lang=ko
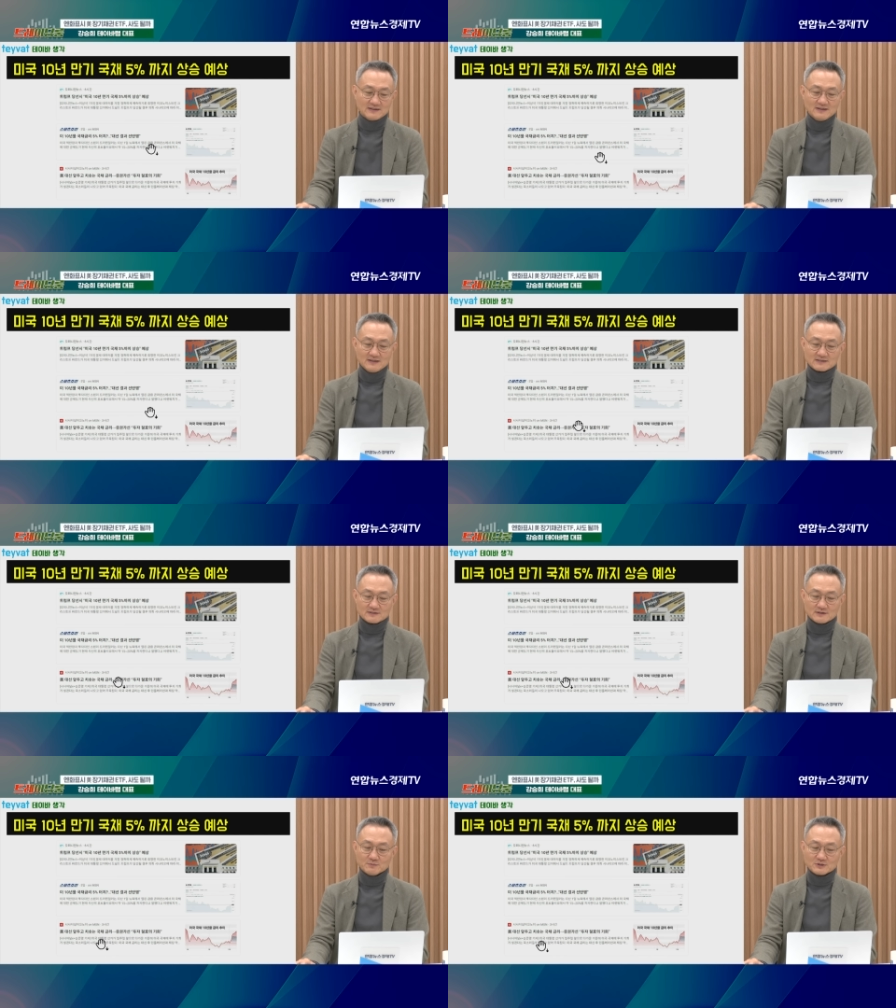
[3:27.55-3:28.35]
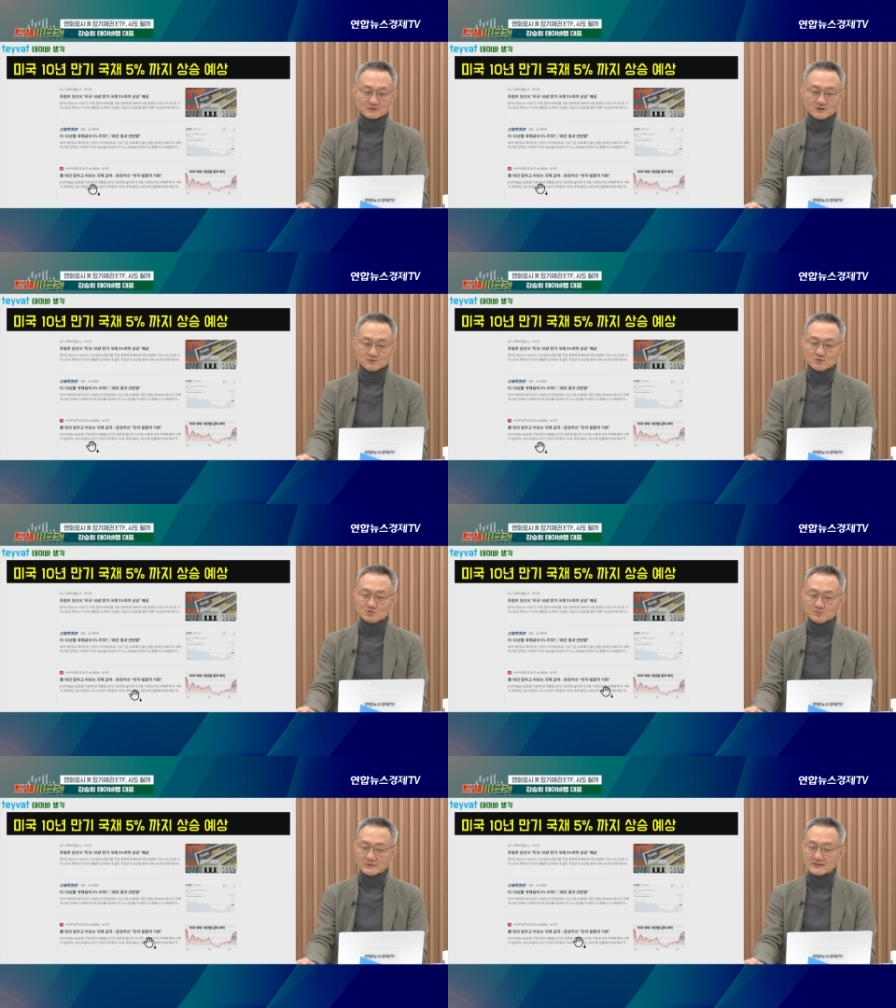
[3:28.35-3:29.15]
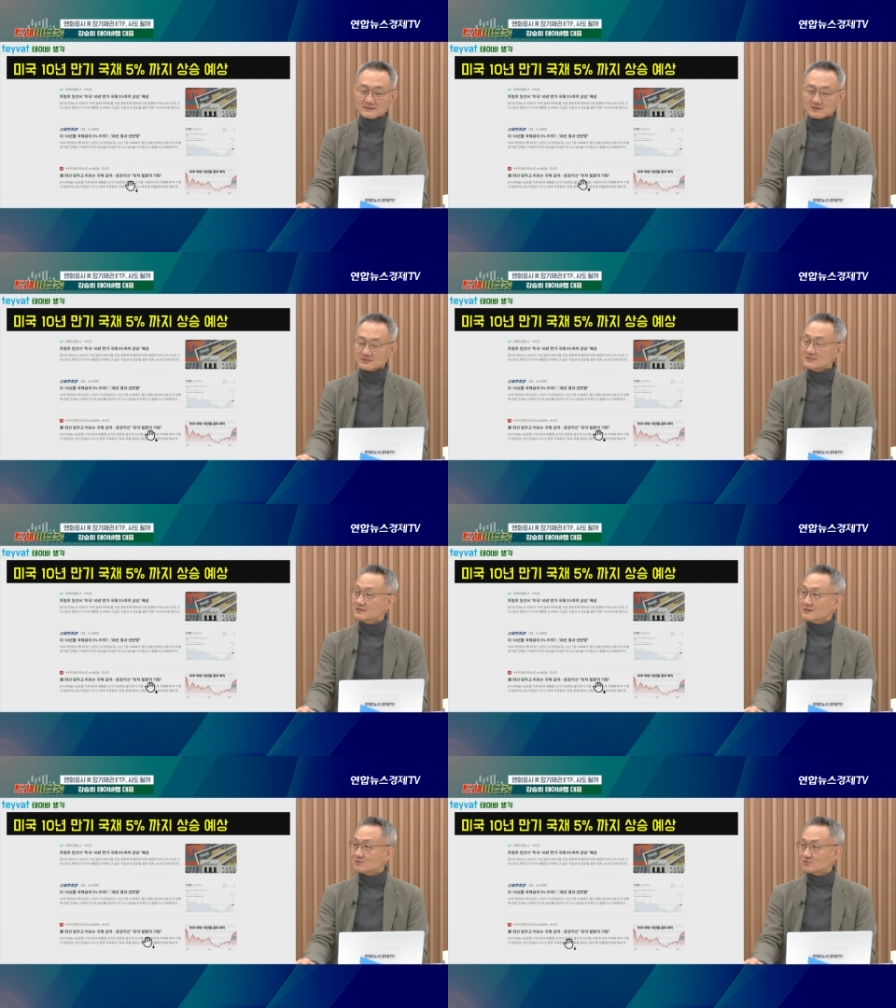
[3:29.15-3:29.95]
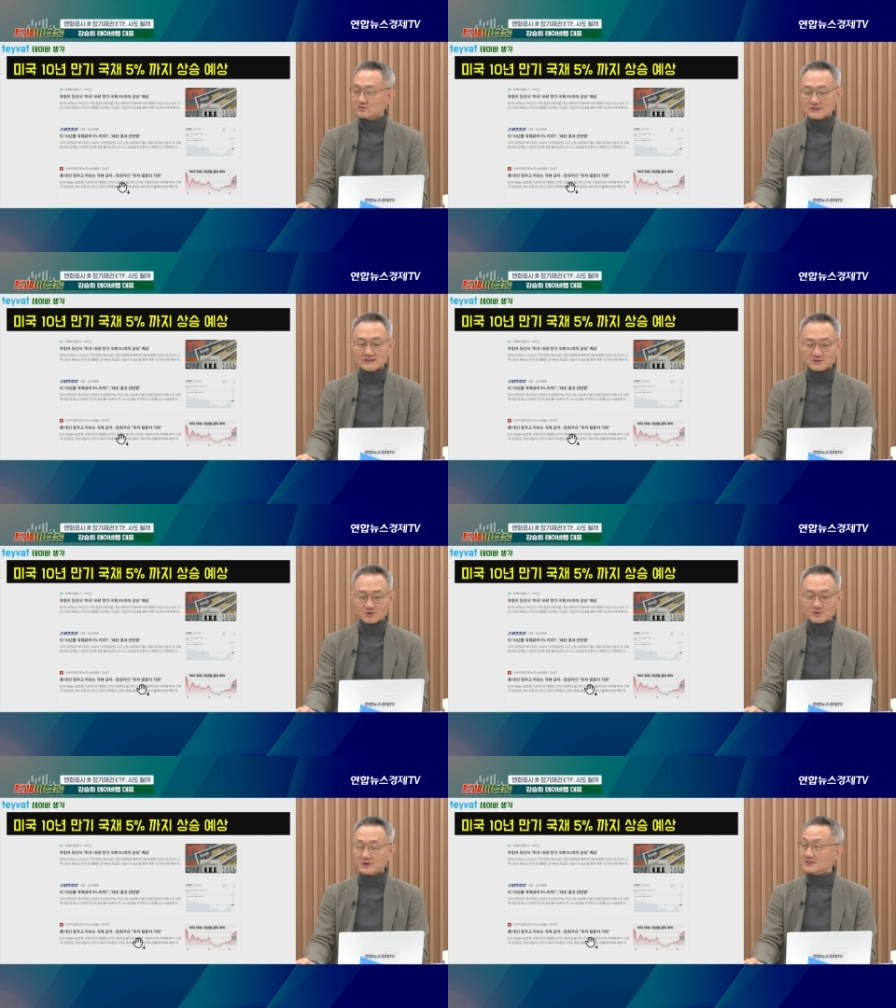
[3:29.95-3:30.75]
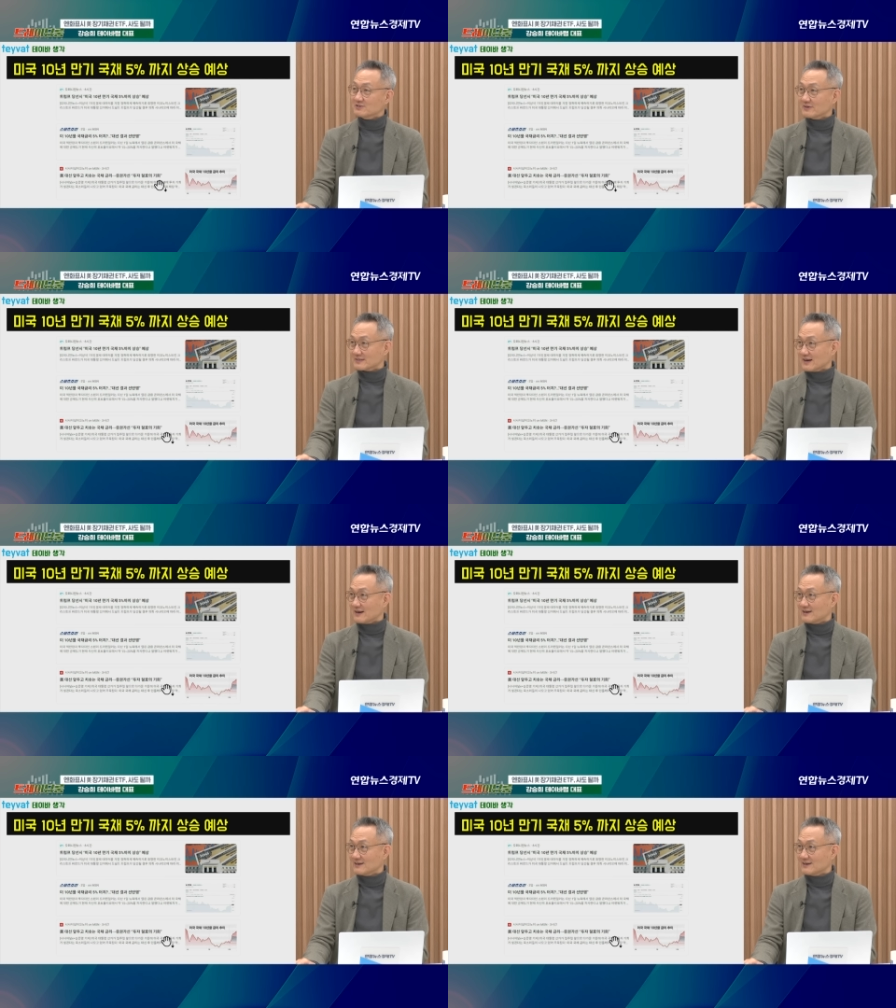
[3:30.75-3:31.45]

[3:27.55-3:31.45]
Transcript: 음. 그러면서 또 밑에서는 투자 절호의 기회다.